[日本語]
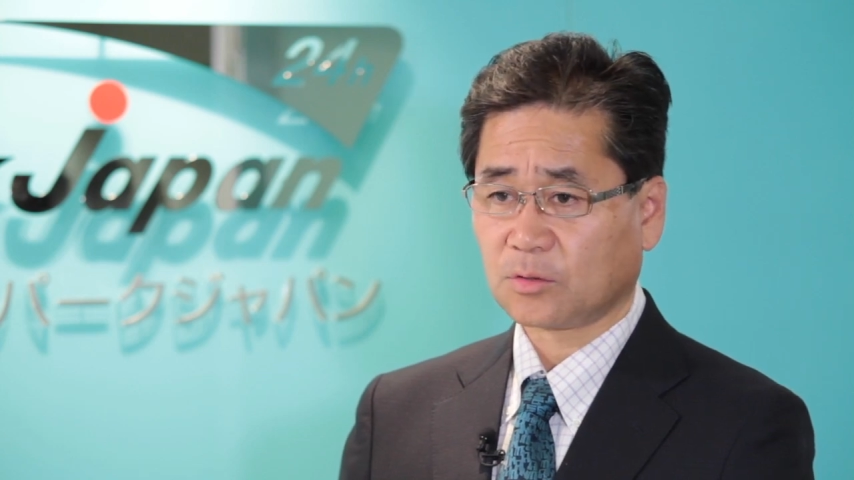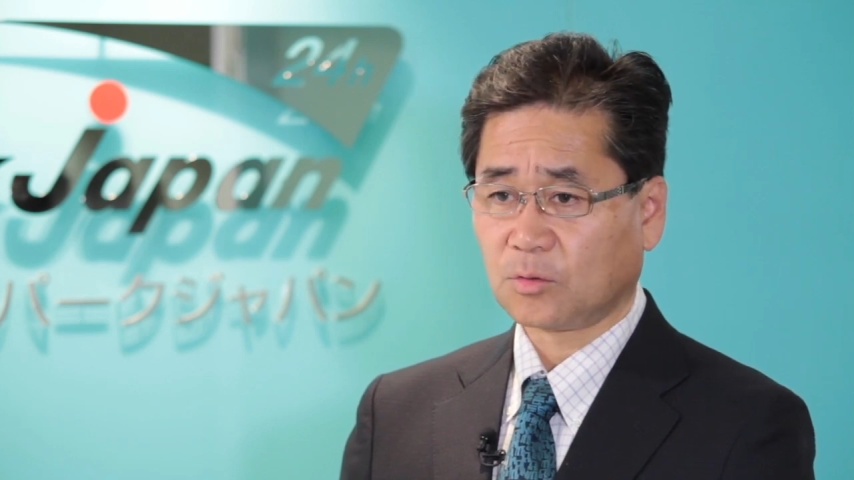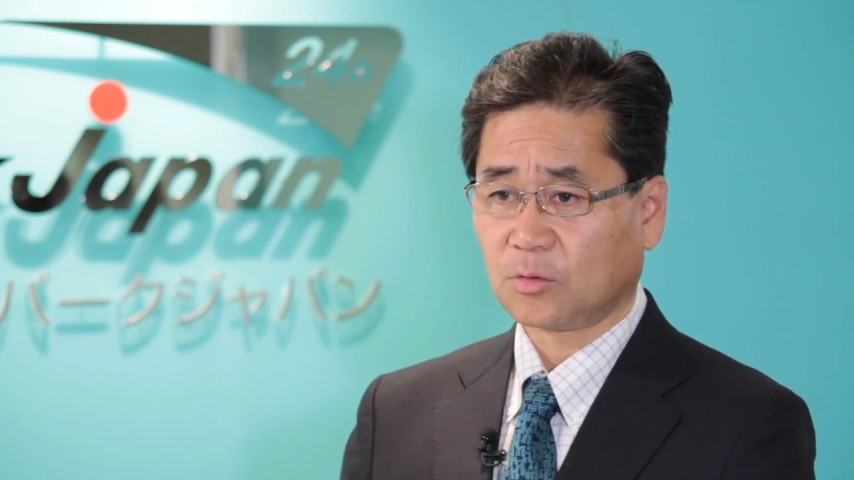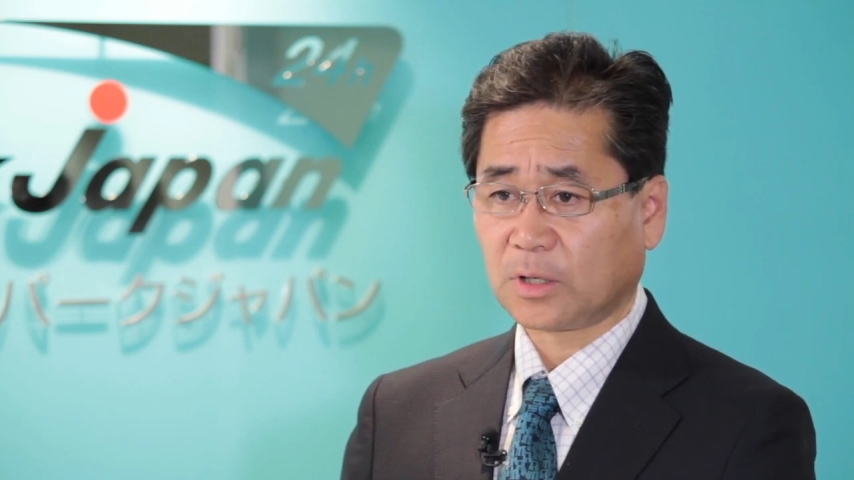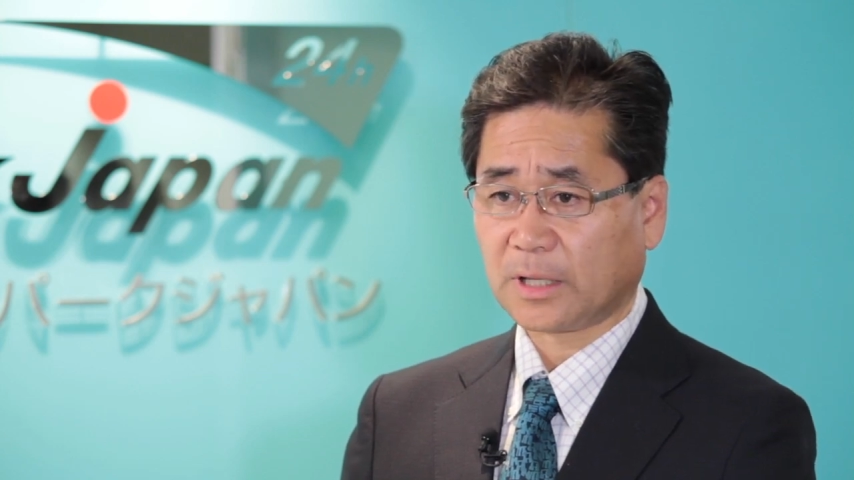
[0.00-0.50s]
用の
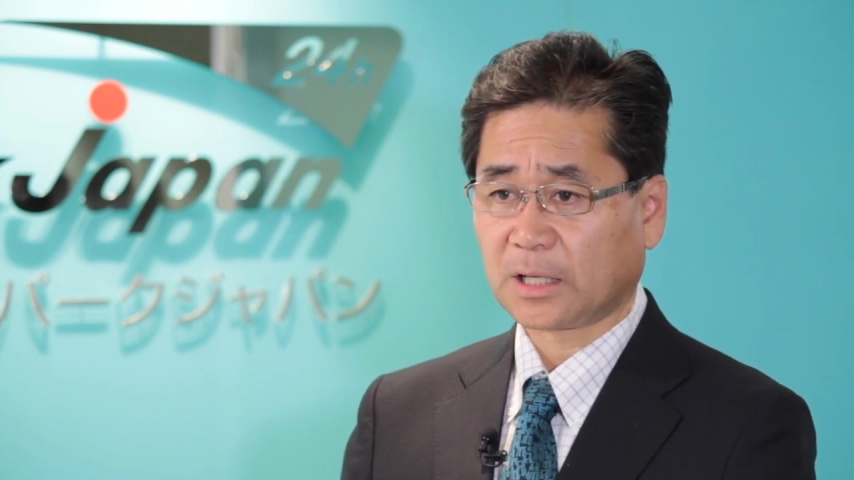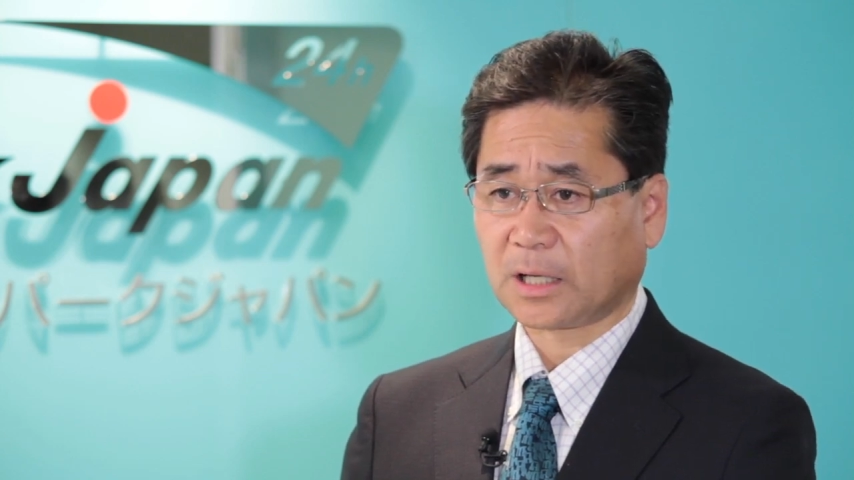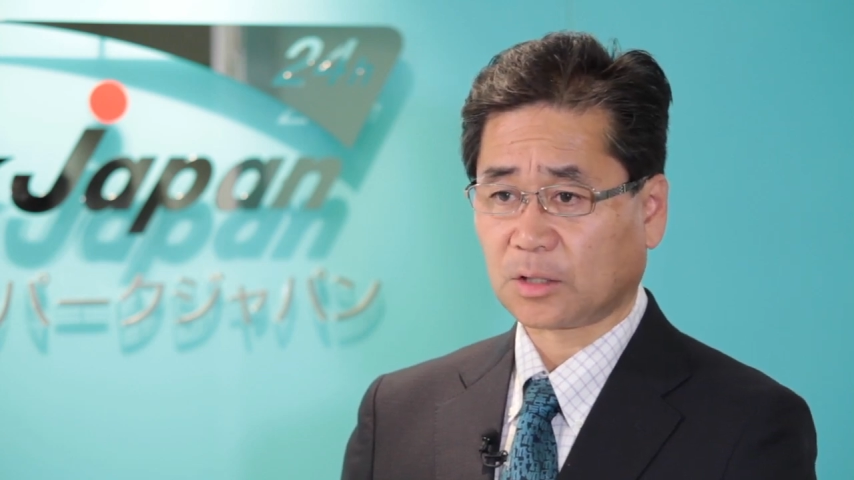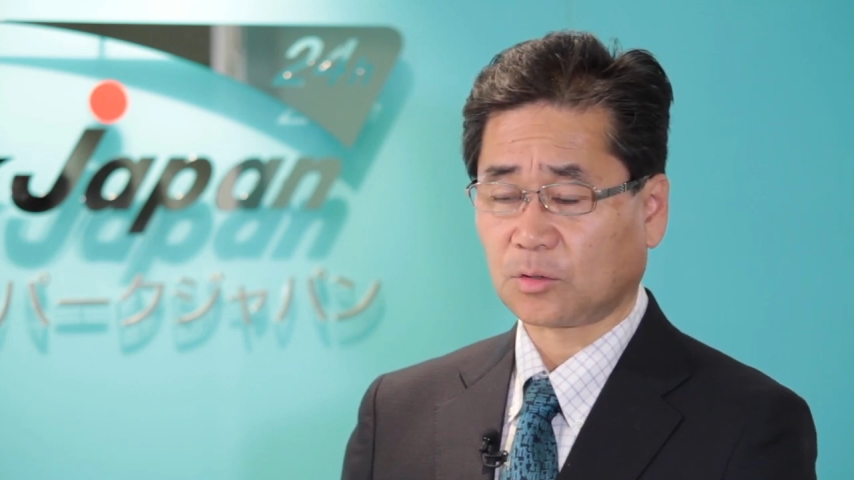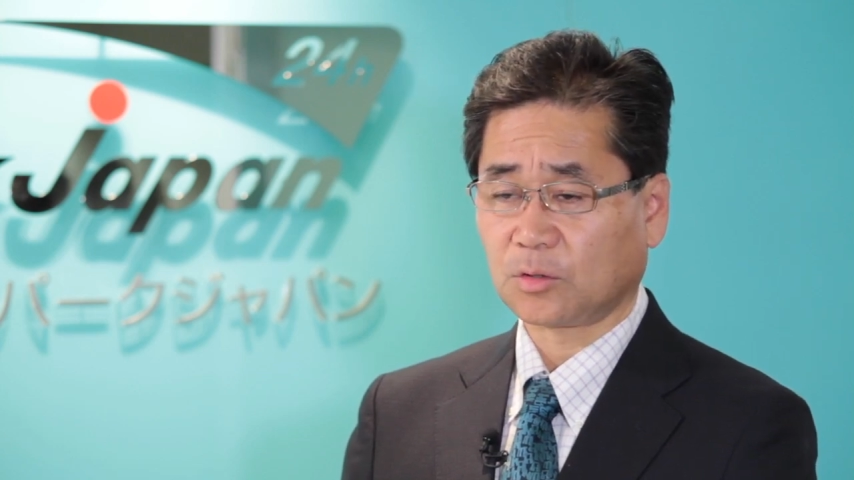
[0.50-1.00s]
方がないか
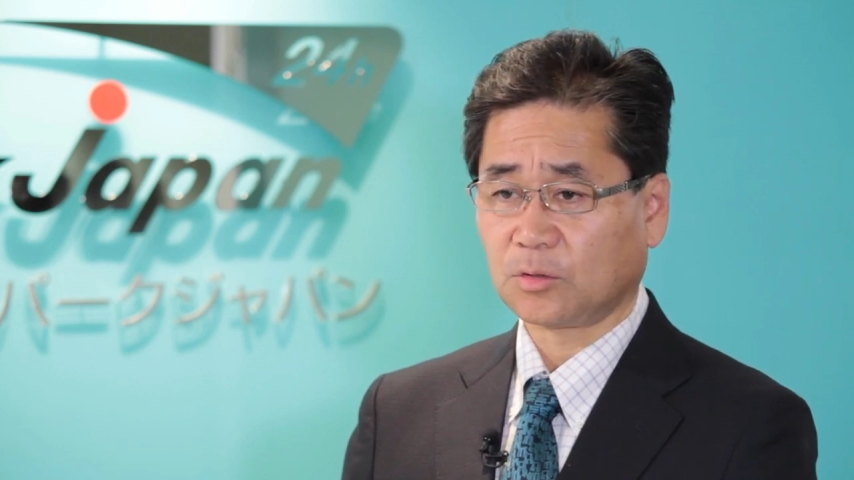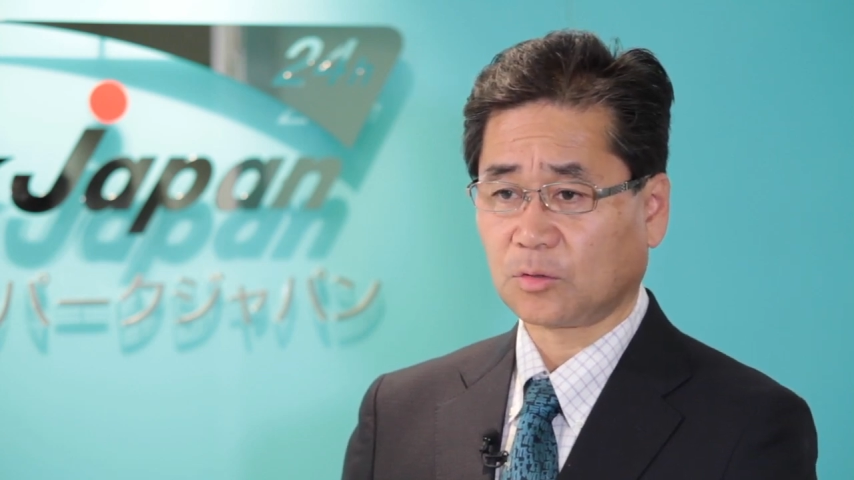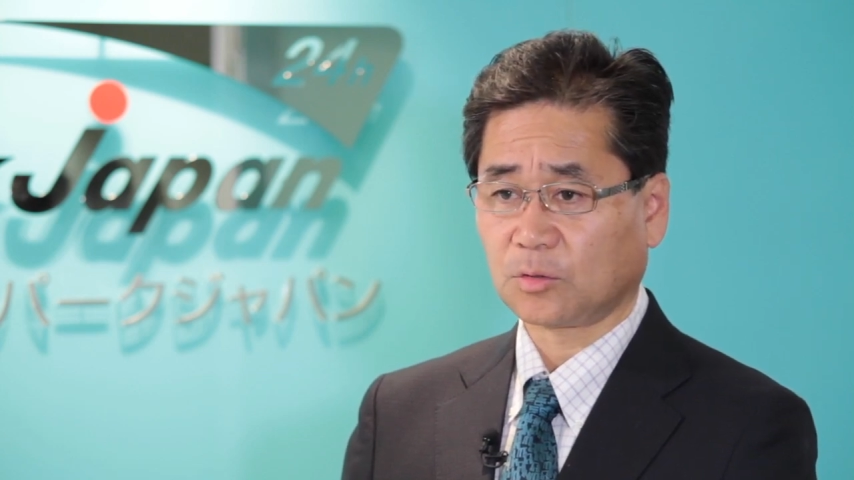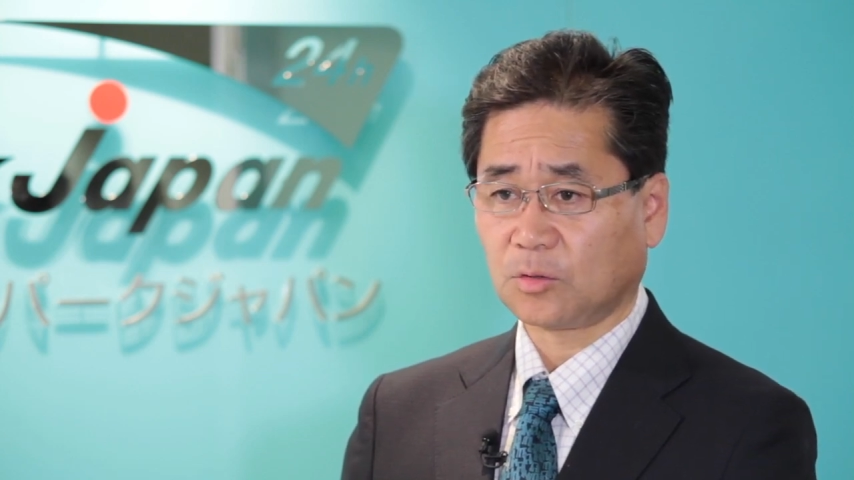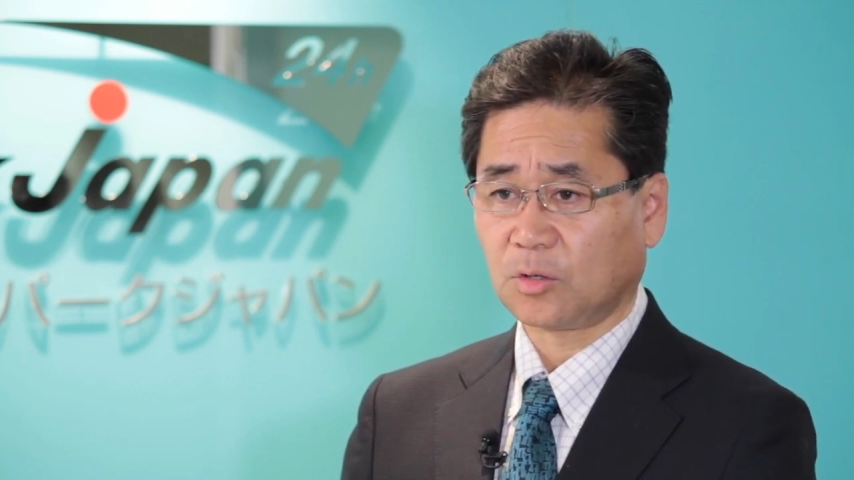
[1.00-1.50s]
なという
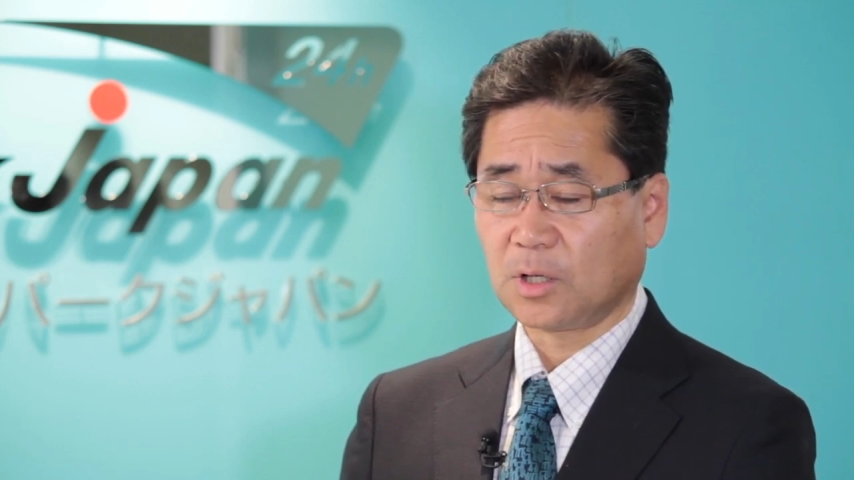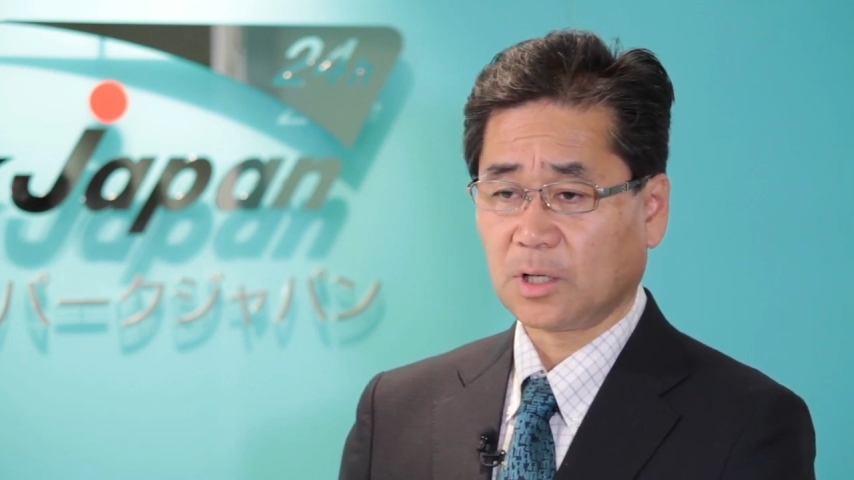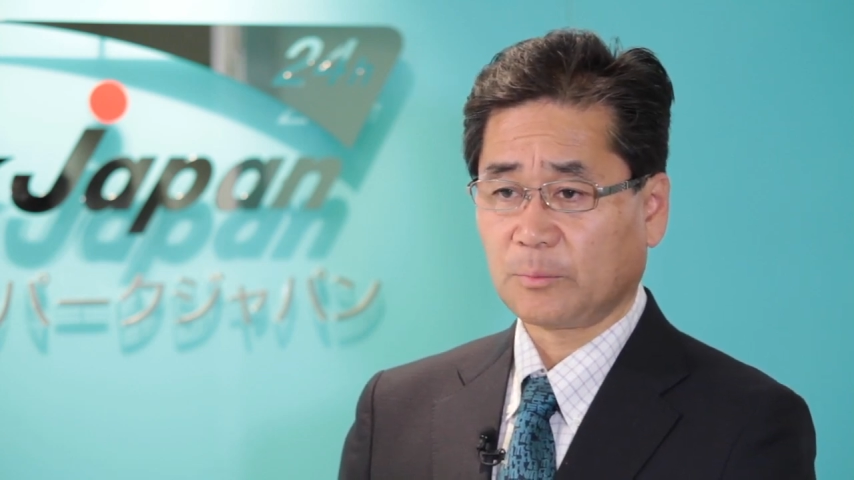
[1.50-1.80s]
ことを、